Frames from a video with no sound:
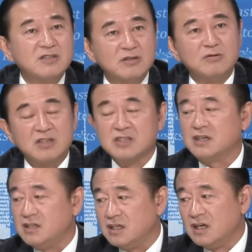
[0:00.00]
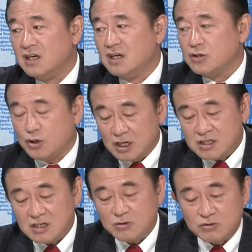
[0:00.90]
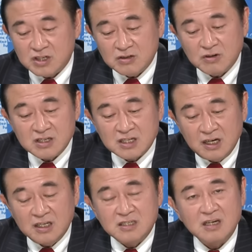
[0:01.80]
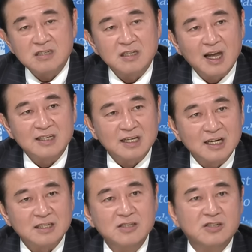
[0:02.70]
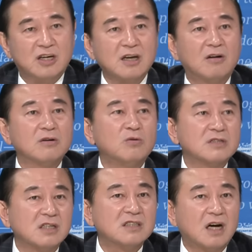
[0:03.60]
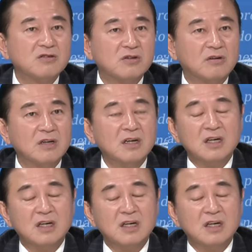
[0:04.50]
进入了整理，全指股进入了整理，甚至大家在等解套的过程当中，